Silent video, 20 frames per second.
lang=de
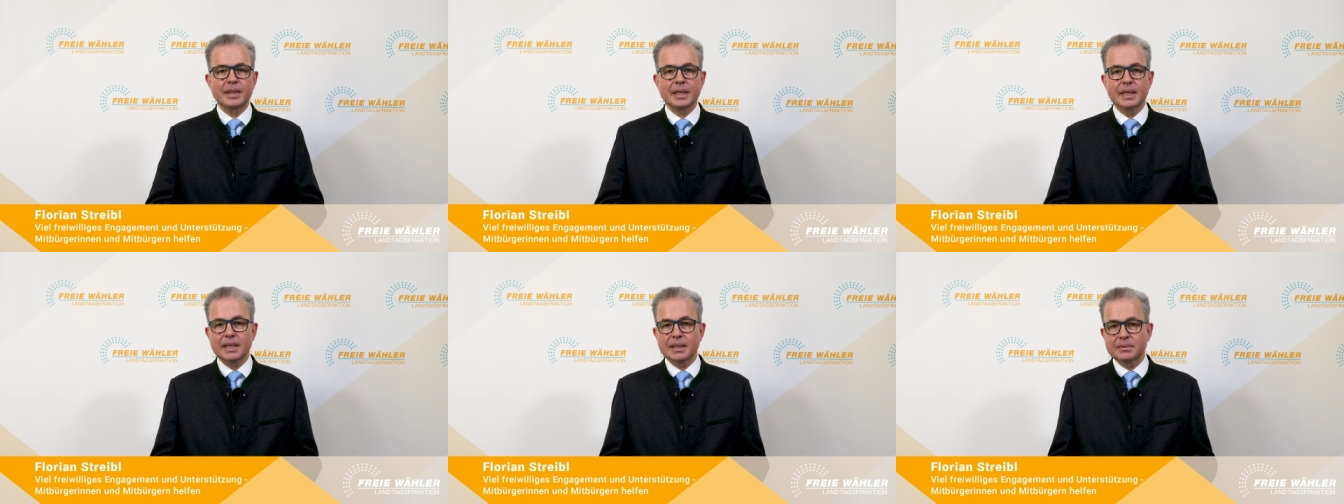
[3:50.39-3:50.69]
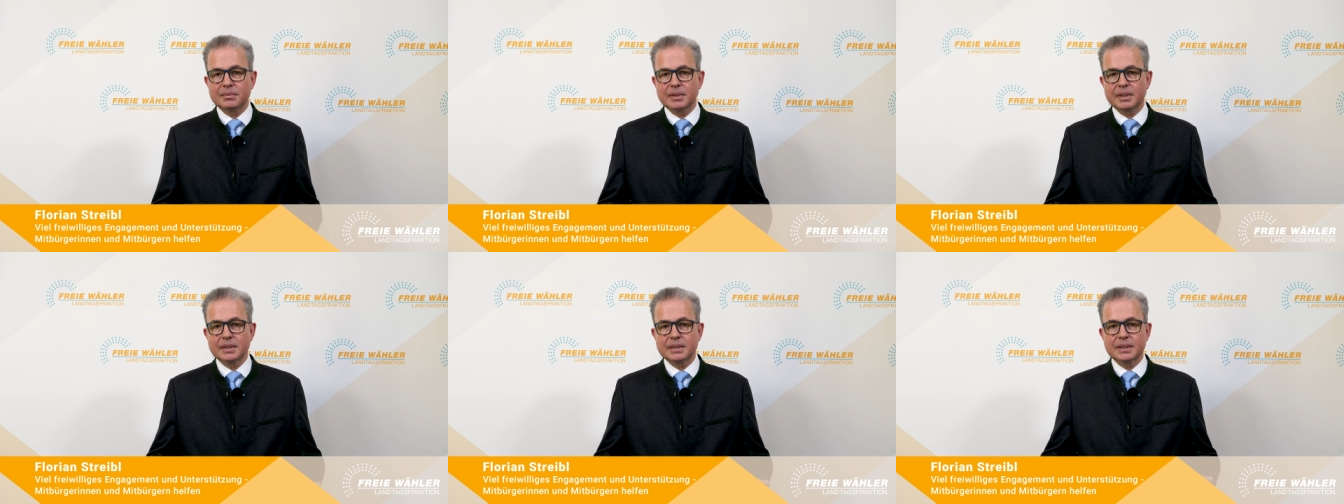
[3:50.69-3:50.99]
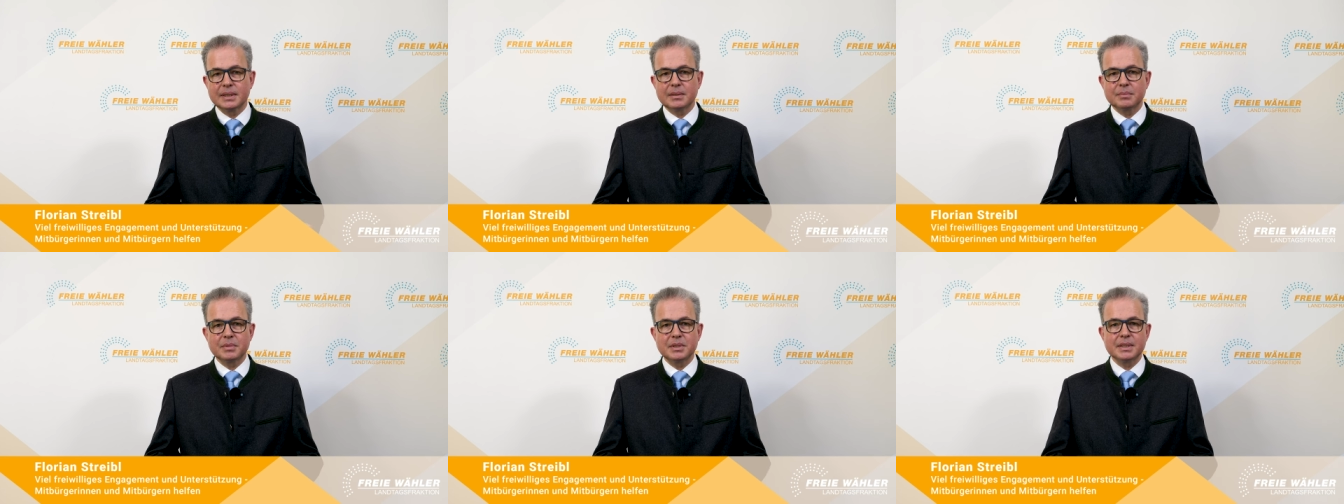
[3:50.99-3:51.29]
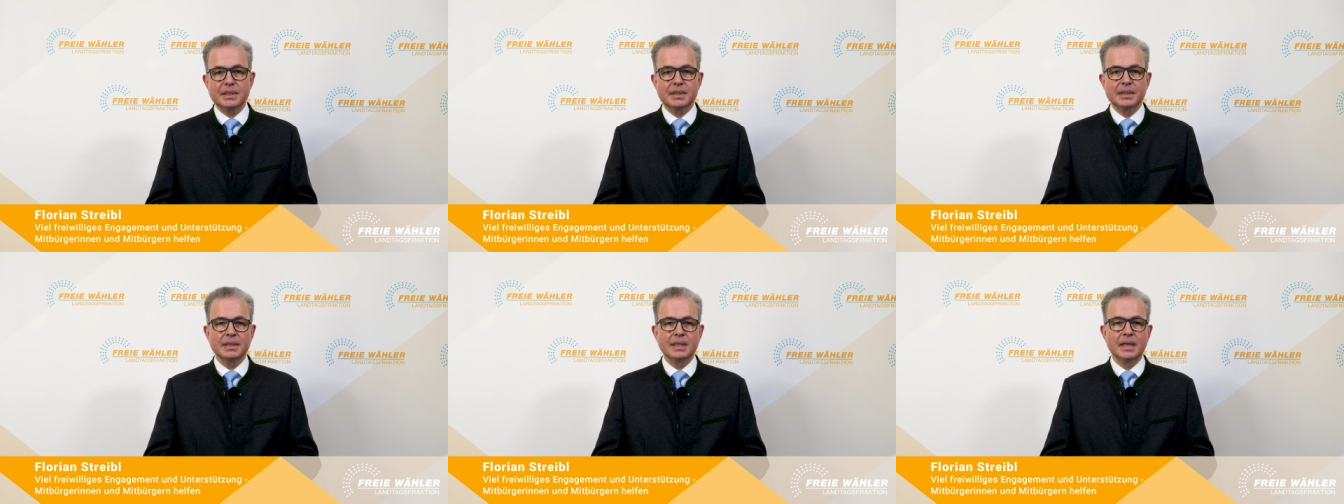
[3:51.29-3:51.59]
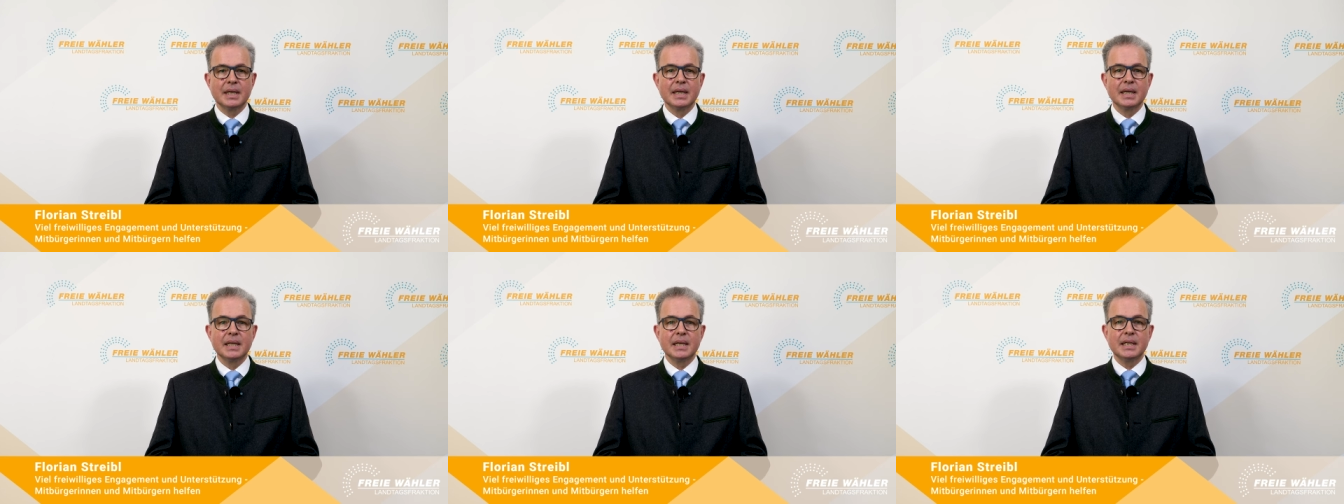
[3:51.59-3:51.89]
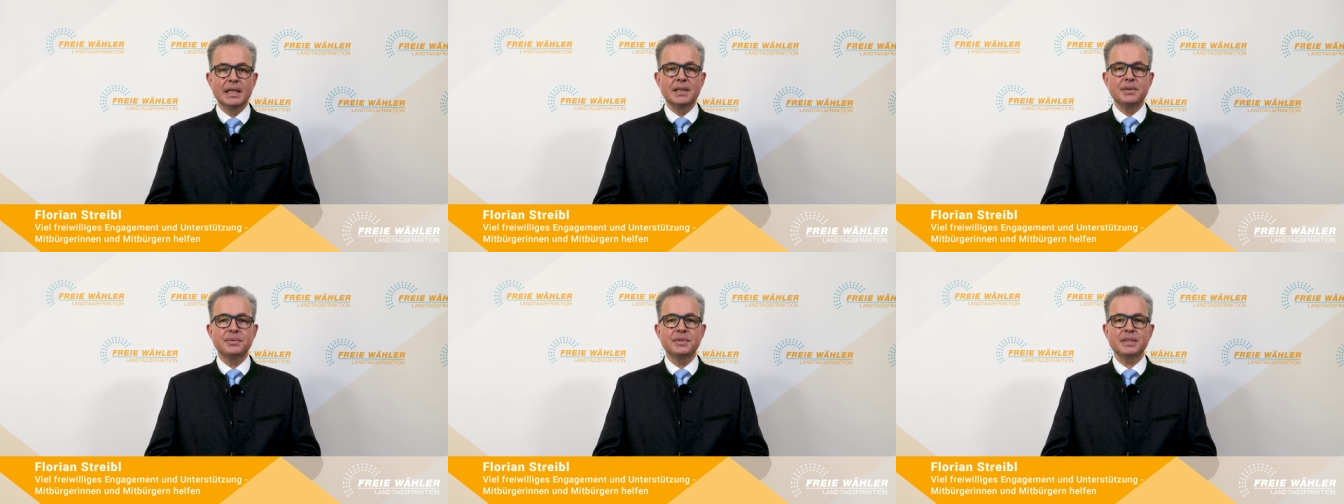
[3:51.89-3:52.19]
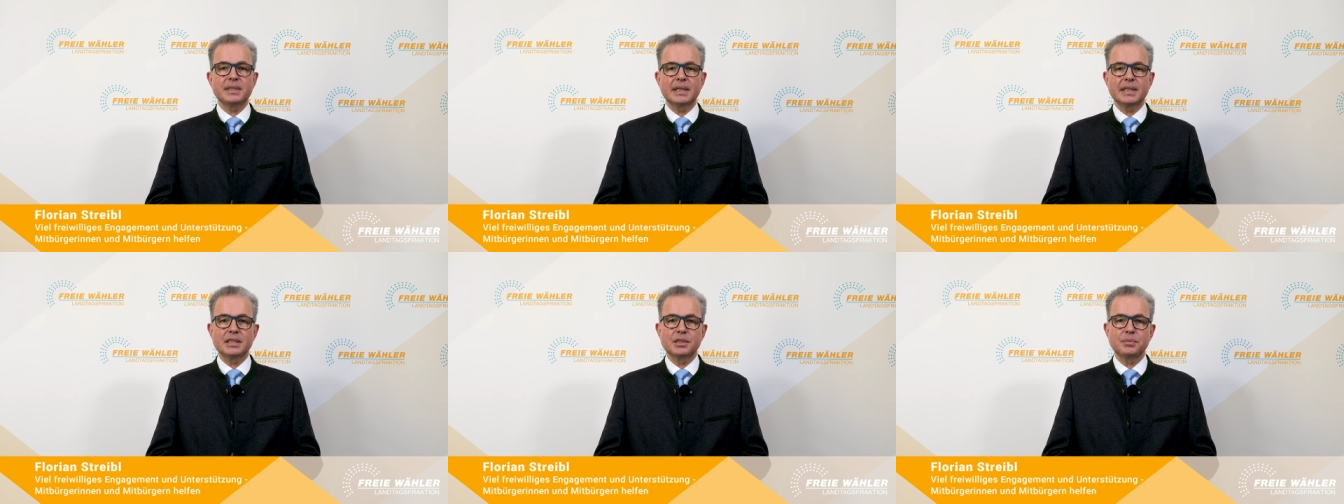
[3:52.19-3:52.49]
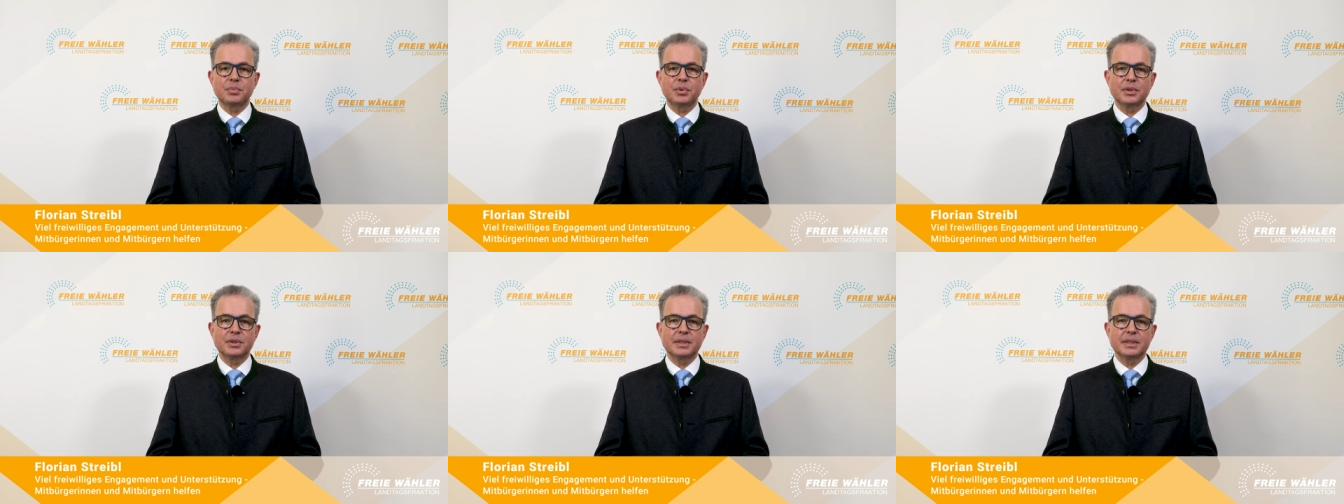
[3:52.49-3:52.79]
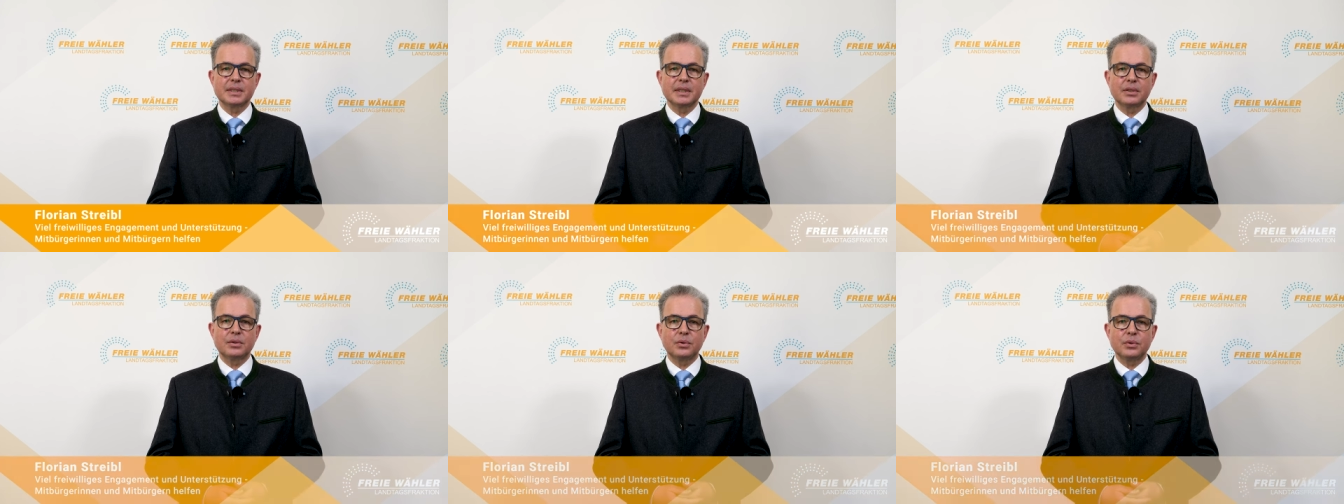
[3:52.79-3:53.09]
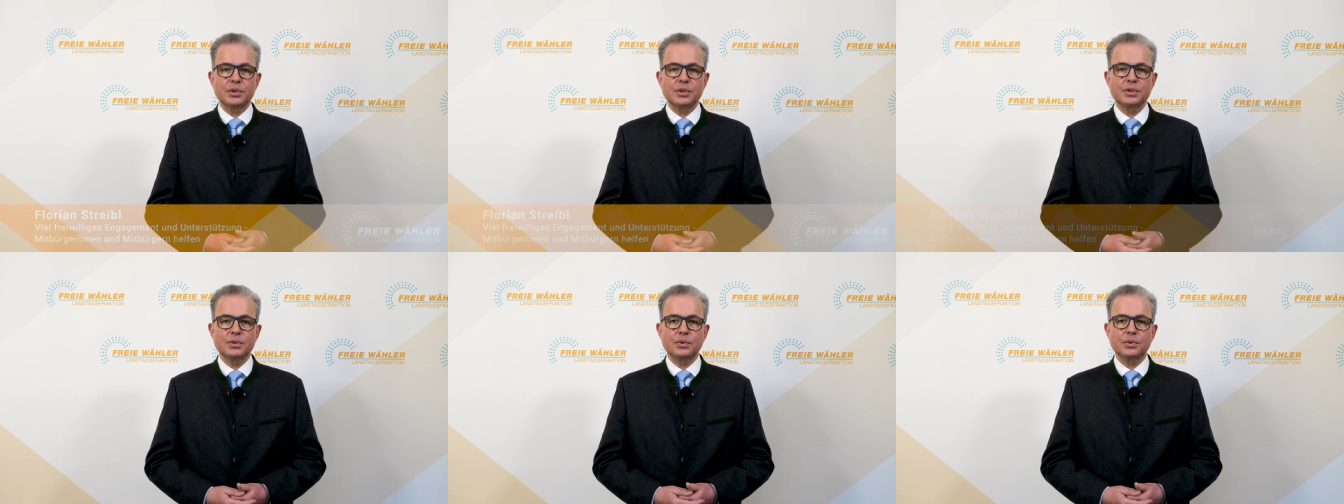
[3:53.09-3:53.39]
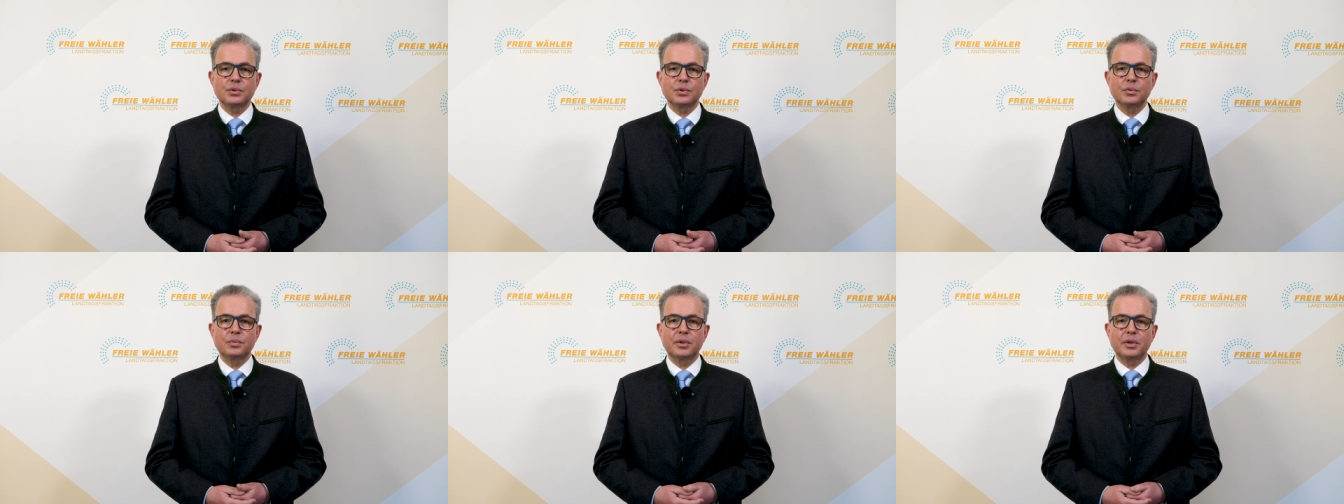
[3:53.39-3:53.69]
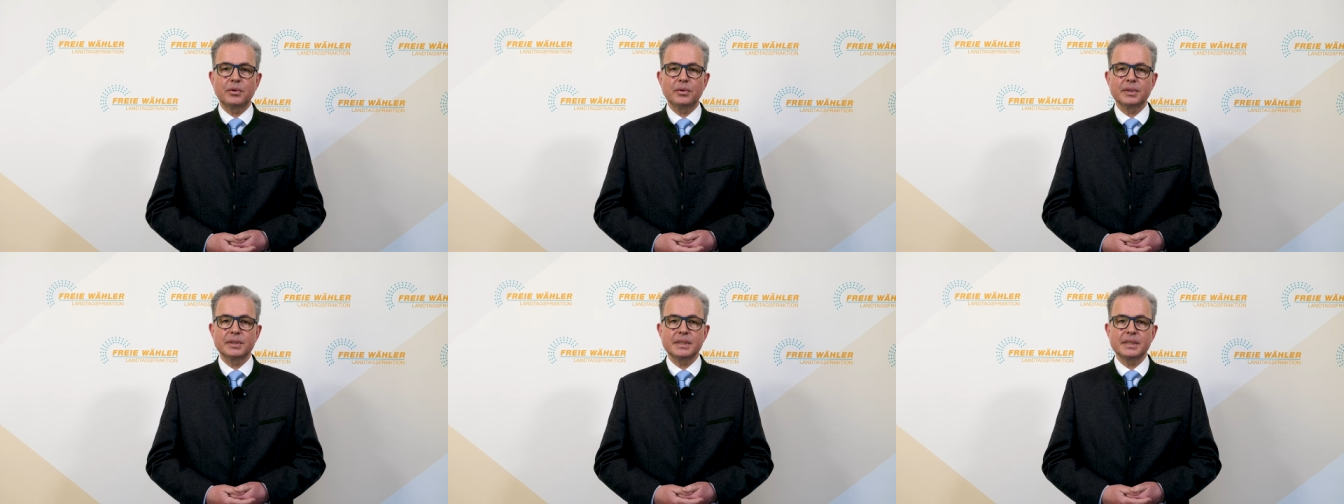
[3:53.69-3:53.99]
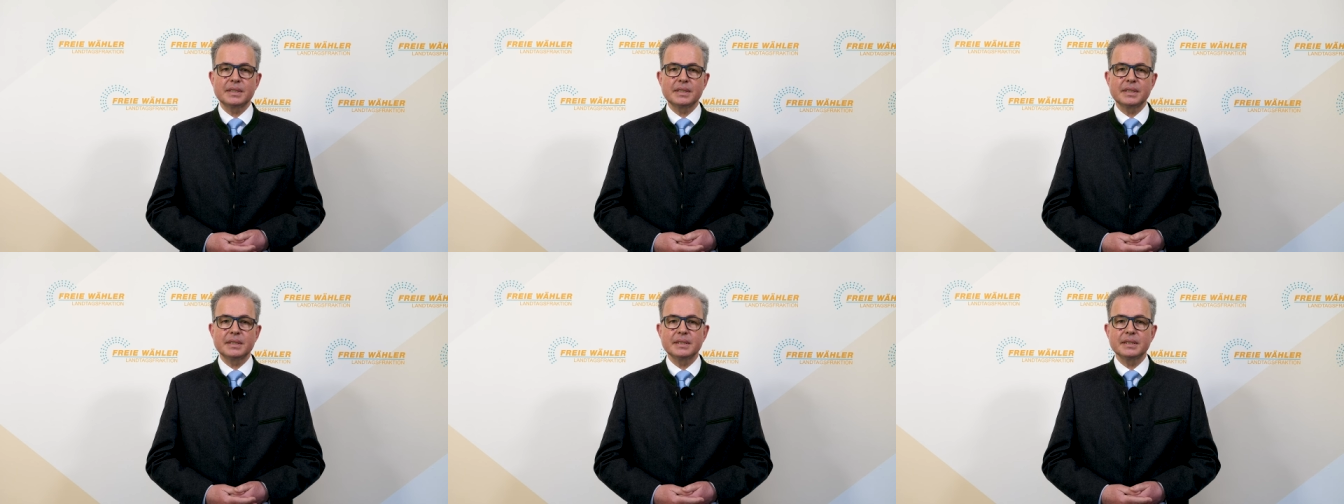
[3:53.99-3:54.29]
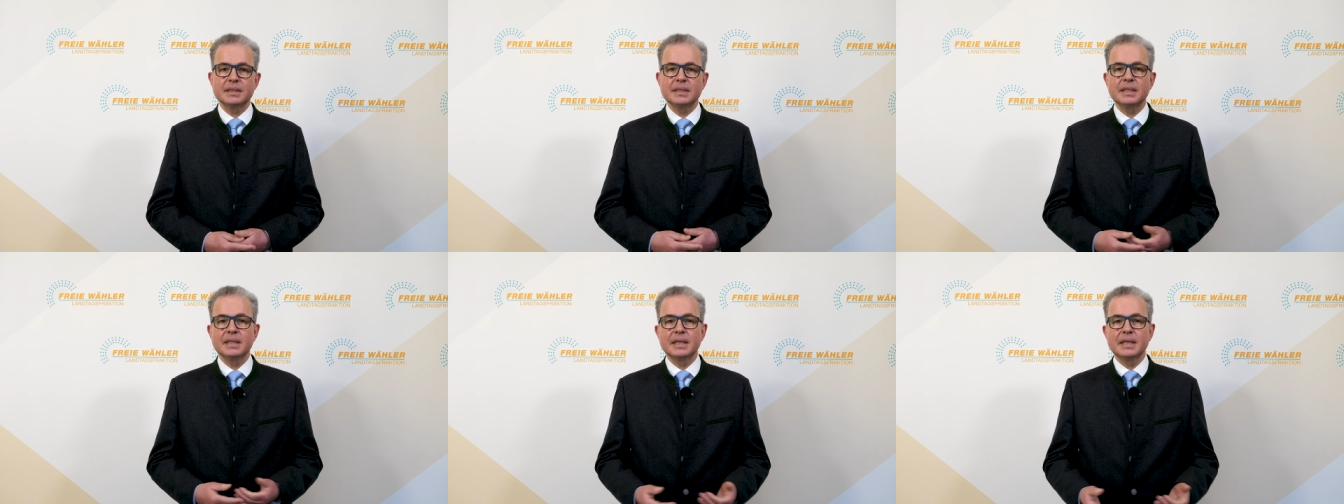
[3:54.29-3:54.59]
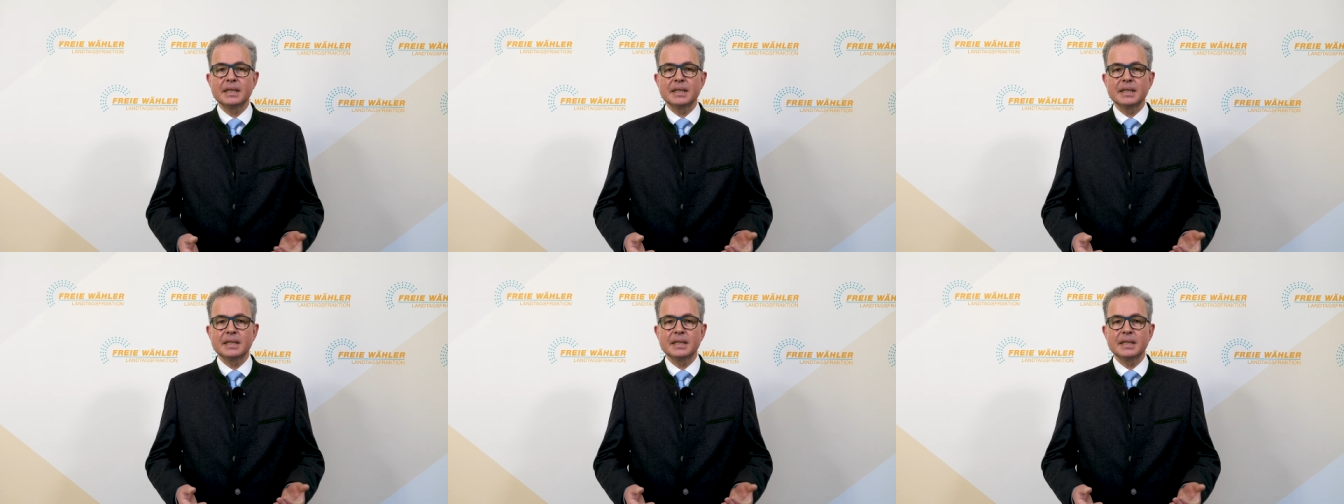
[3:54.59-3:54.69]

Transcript: etwa indem sie Hilfstransporte nach Osteuropa organisieren,